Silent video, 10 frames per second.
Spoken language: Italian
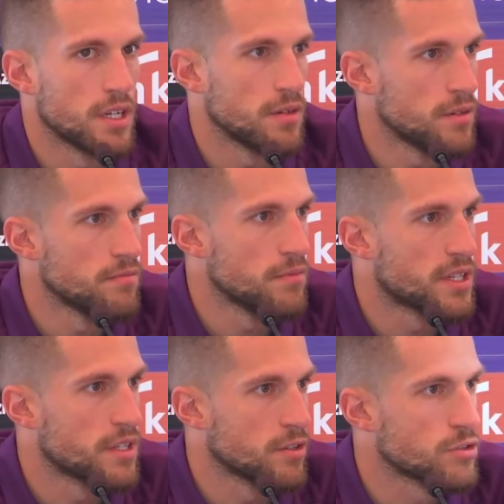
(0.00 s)
eh,
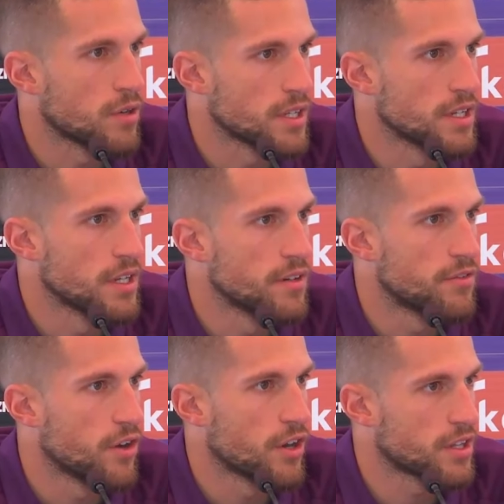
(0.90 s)
battendo squadre
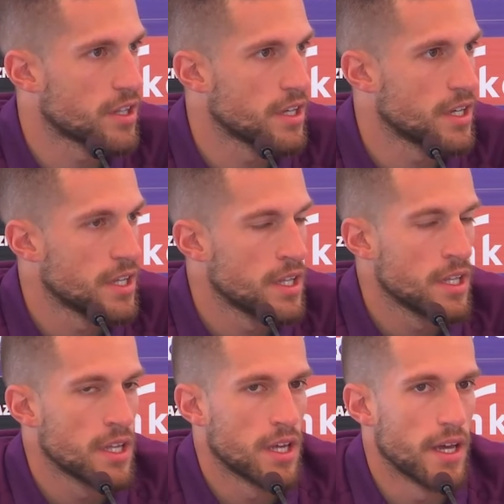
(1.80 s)
forti,
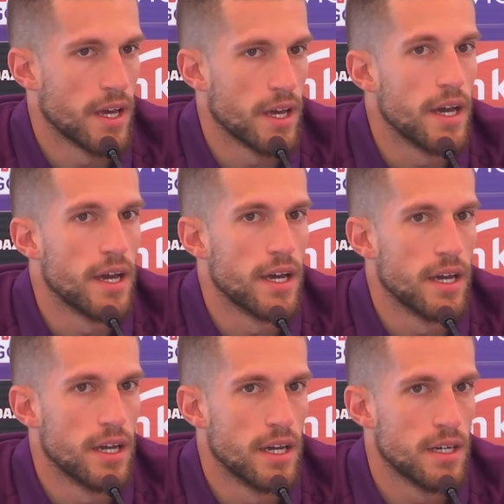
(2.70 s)

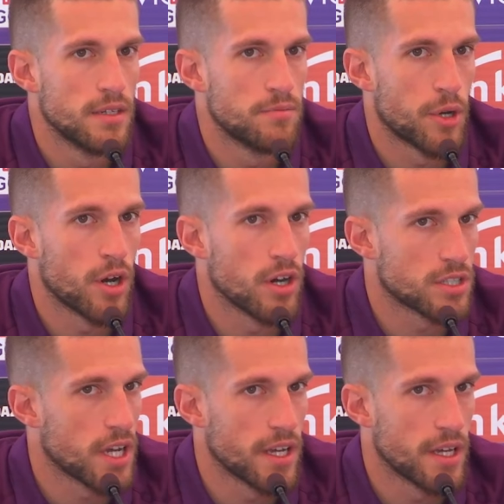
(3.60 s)
eh, però
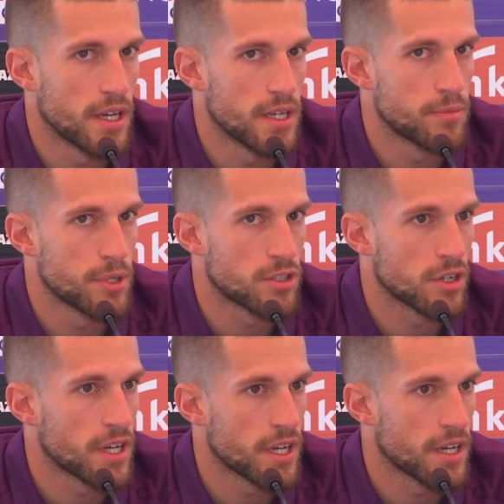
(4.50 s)
sai, eh, penso
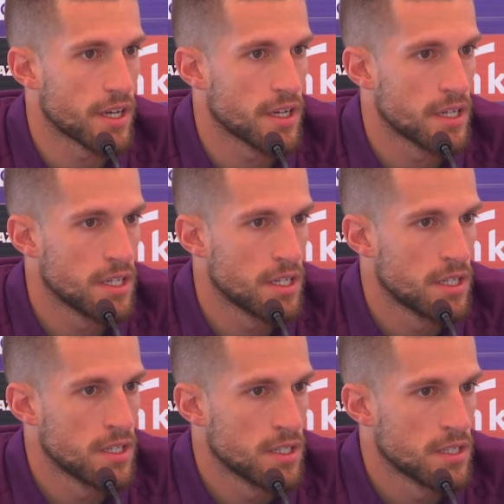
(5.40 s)
che
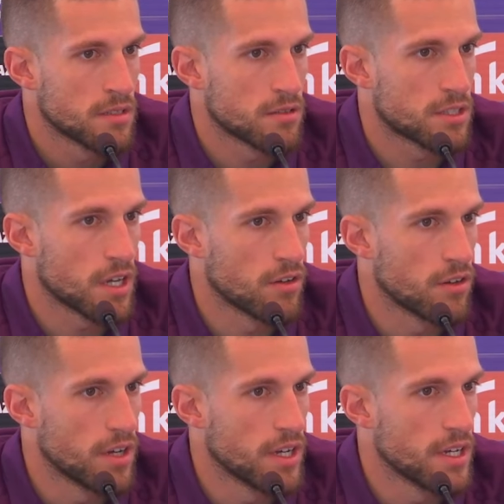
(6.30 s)

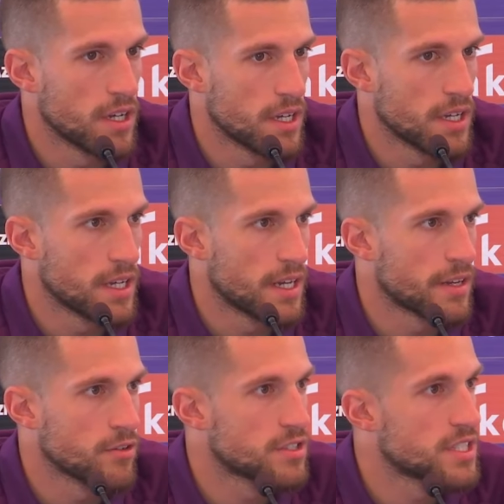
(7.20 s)
quest'anno è, è
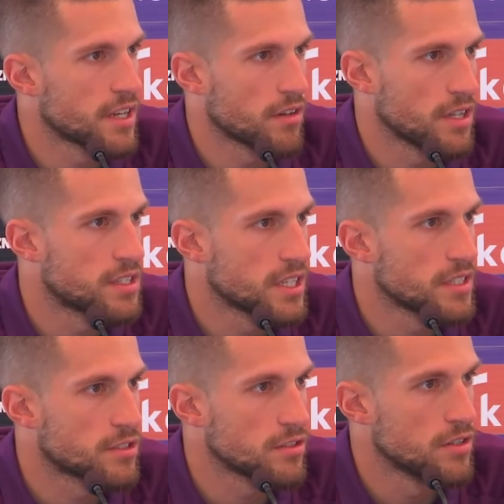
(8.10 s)
l'anno zero nel
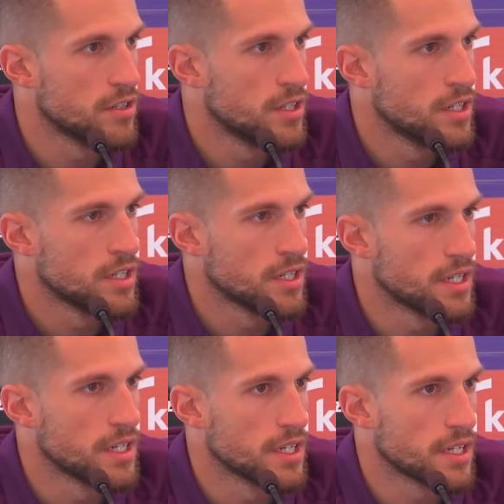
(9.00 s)
senso
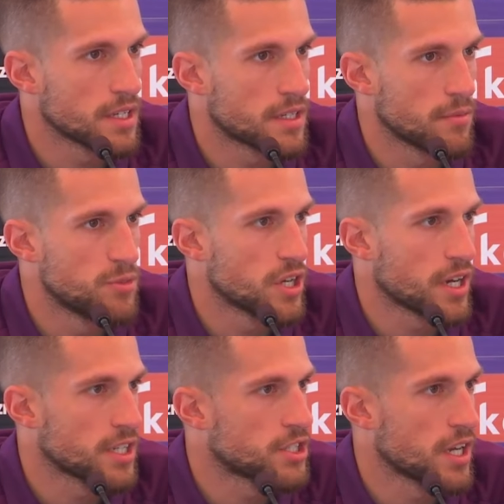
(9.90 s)
eh, che bisogna
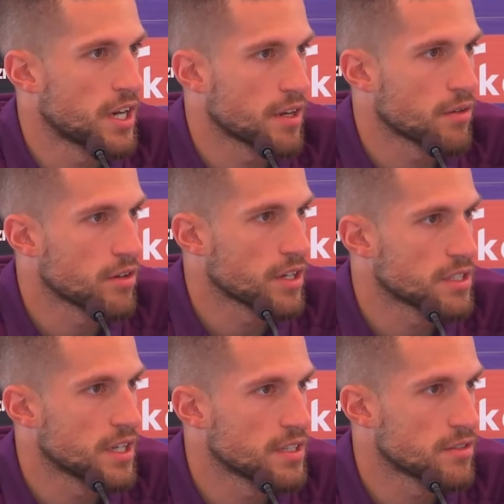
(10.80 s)
cancellare quello che è
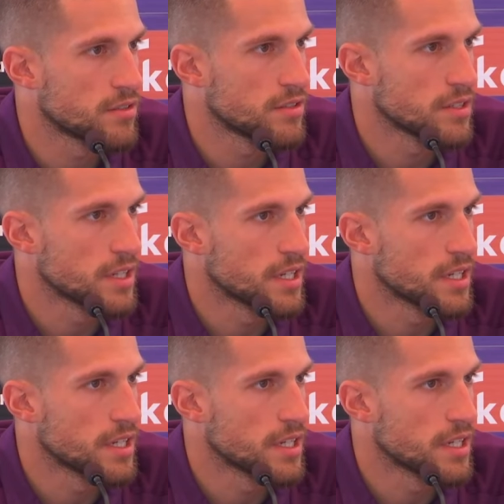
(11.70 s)
stato,